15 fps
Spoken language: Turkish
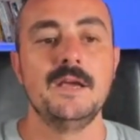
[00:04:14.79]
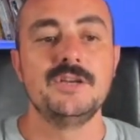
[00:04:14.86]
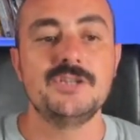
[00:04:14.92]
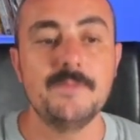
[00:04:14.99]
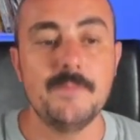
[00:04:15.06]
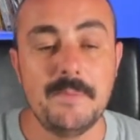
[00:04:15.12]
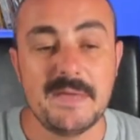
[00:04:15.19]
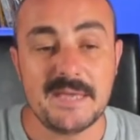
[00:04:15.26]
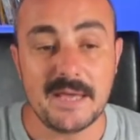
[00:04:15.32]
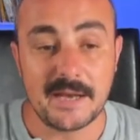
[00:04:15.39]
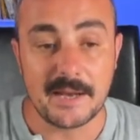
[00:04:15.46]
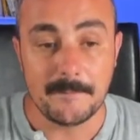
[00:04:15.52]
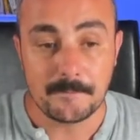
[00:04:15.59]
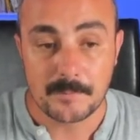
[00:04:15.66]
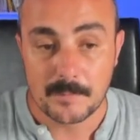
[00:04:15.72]
Şimdi bir
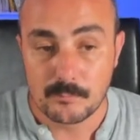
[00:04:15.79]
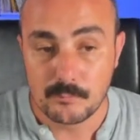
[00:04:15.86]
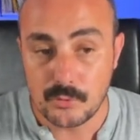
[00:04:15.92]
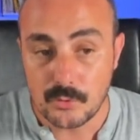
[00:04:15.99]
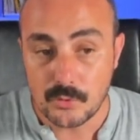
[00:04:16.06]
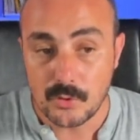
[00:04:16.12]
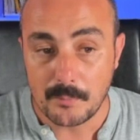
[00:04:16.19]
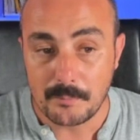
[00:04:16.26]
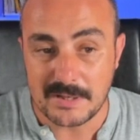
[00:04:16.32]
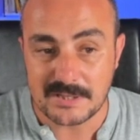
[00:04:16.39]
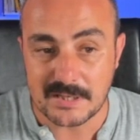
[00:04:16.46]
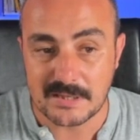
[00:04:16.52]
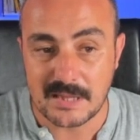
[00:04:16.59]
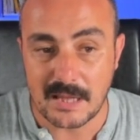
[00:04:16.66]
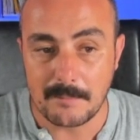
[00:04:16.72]
kere bu
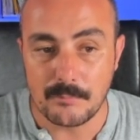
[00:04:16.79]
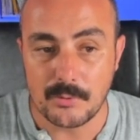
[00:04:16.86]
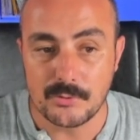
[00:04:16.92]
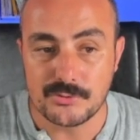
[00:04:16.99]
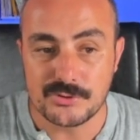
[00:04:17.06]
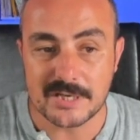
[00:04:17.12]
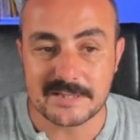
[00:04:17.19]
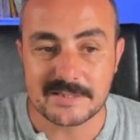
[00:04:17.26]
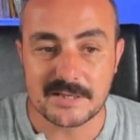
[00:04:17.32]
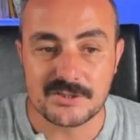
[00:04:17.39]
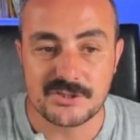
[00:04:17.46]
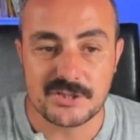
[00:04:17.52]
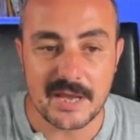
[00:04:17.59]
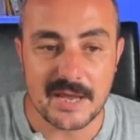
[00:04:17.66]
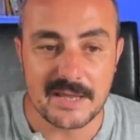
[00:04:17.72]
5'e tam bölünecekse
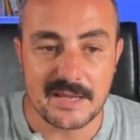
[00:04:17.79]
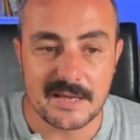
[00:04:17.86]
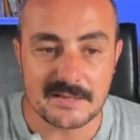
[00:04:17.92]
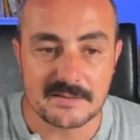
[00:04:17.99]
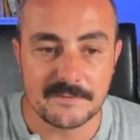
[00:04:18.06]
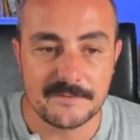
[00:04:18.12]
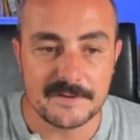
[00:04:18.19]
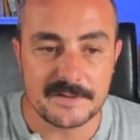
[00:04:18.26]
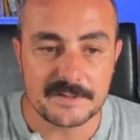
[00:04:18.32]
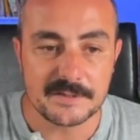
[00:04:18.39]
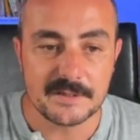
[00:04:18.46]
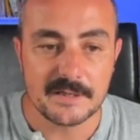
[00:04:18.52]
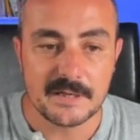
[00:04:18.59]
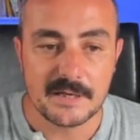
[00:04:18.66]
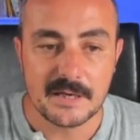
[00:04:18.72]
C ya 0
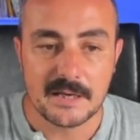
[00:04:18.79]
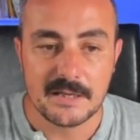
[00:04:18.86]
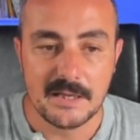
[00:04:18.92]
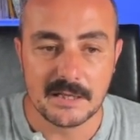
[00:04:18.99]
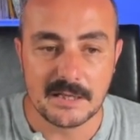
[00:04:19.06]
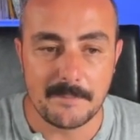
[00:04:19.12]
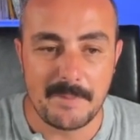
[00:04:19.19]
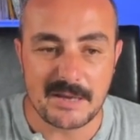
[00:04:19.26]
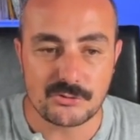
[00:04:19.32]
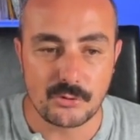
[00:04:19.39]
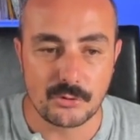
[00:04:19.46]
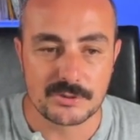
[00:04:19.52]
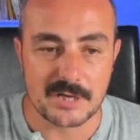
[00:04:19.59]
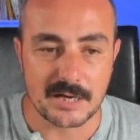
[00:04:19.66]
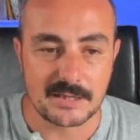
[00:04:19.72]
ya da 5
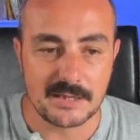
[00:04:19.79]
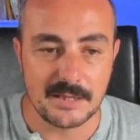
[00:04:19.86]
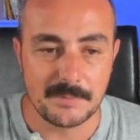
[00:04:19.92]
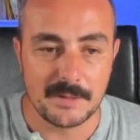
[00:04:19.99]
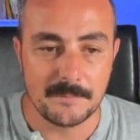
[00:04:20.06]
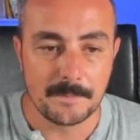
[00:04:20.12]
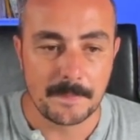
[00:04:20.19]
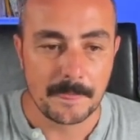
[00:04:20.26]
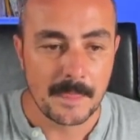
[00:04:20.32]
olacak değil mi?